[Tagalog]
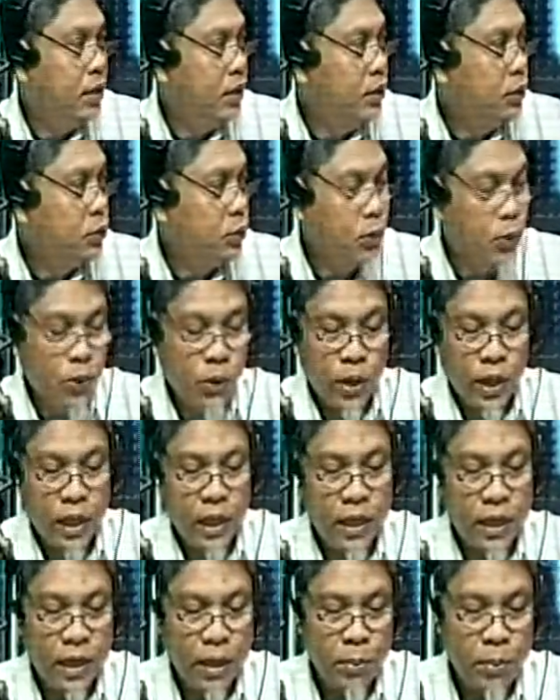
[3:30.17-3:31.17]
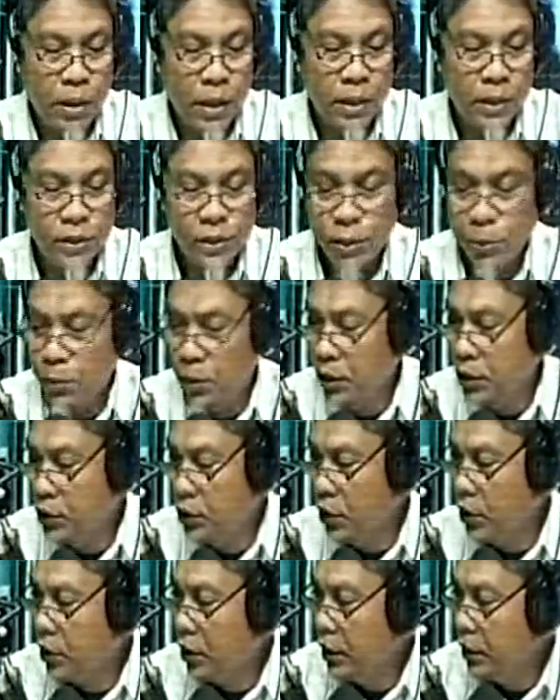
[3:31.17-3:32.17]
So go ahead, uh, Brother Jamil,
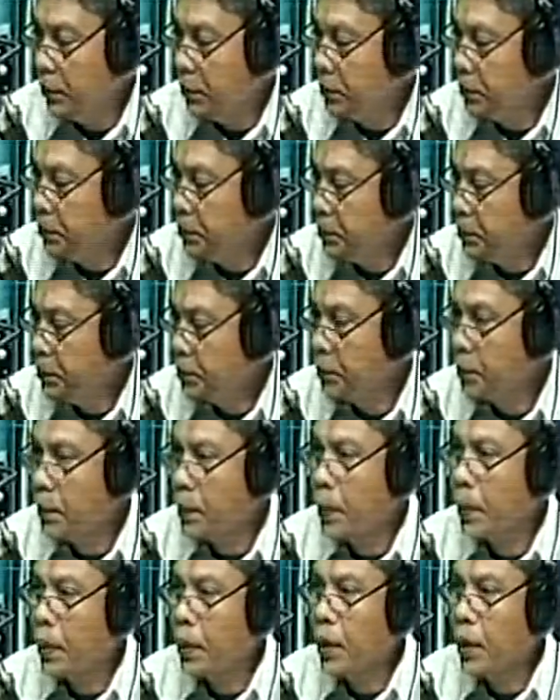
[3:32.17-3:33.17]
inshallah. Opo.